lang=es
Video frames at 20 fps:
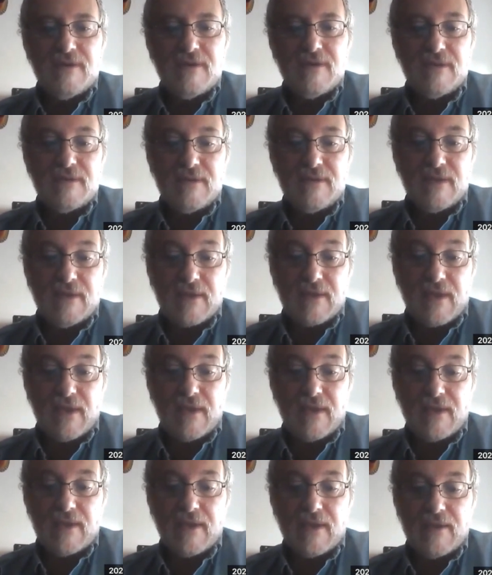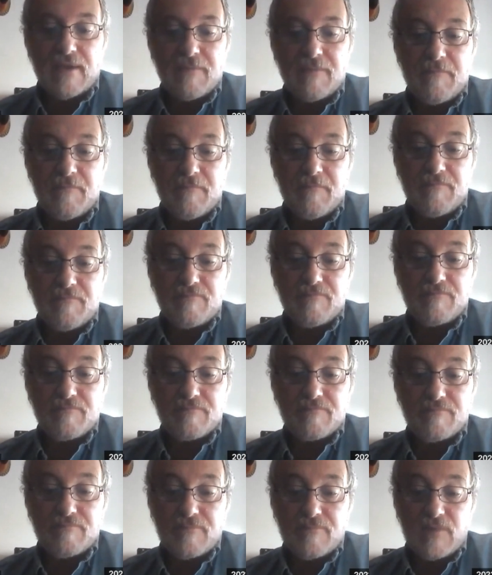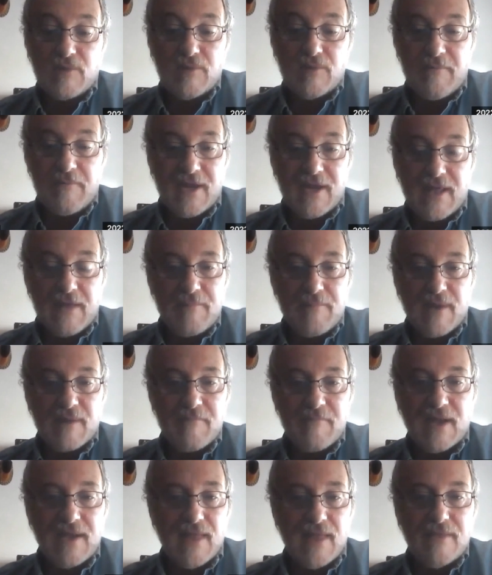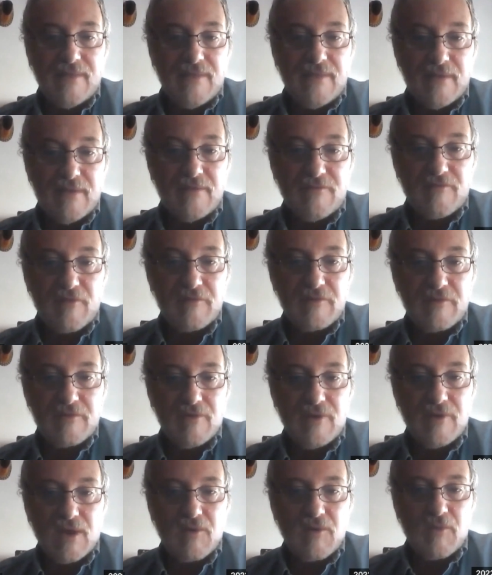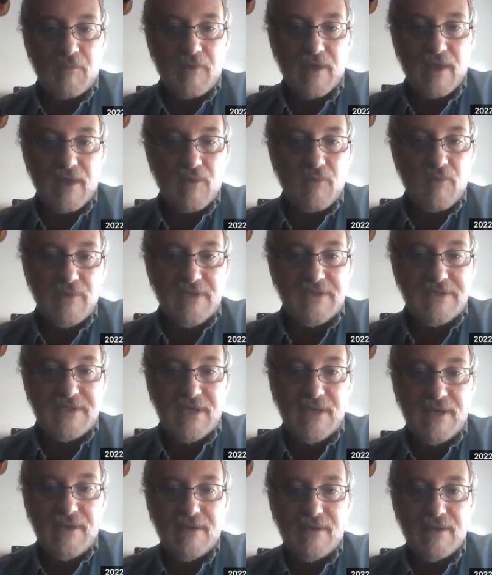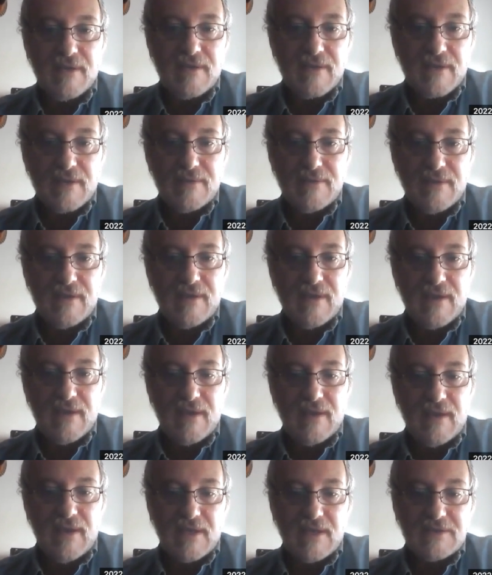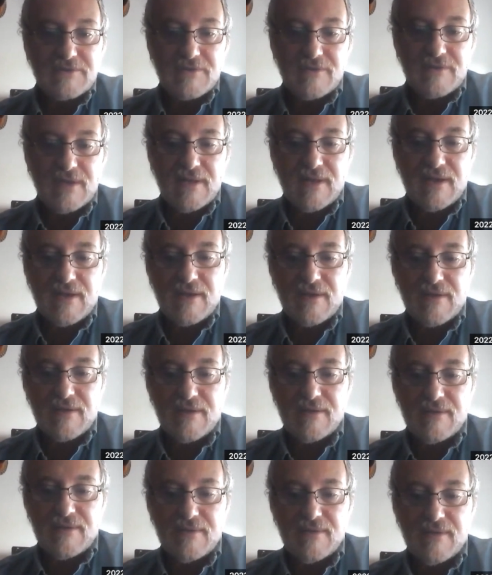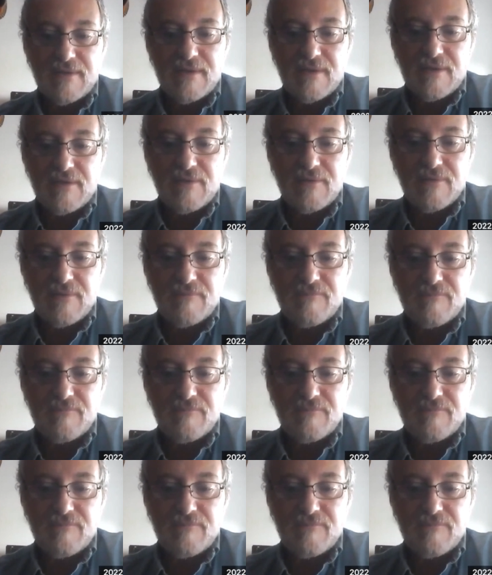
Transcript: este, eh, de una manera permanente, sobre todo las comunidades huichí, este, en la zona este,